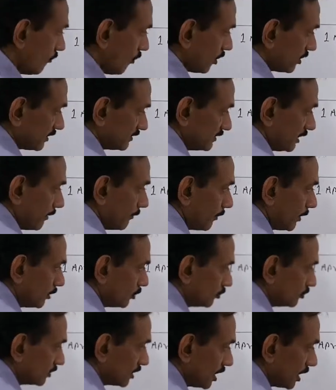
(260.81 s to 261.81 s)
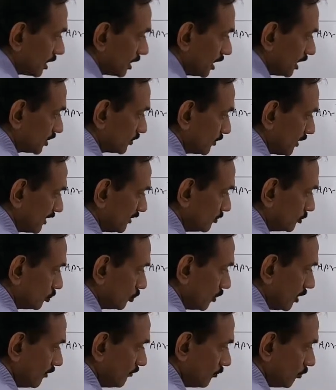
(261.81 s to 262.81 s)
फॉर एग्ज़ाम्पल उसका एक्सपेंस
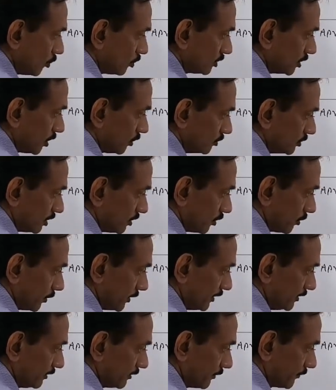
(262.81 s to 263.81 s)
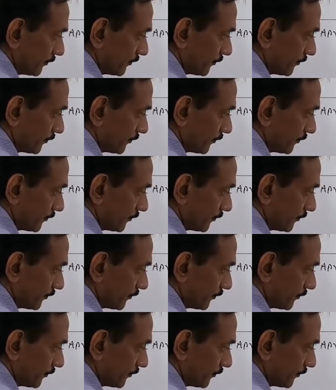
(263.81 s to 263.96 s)
हुआ फोर थाउजेंड रुपीज़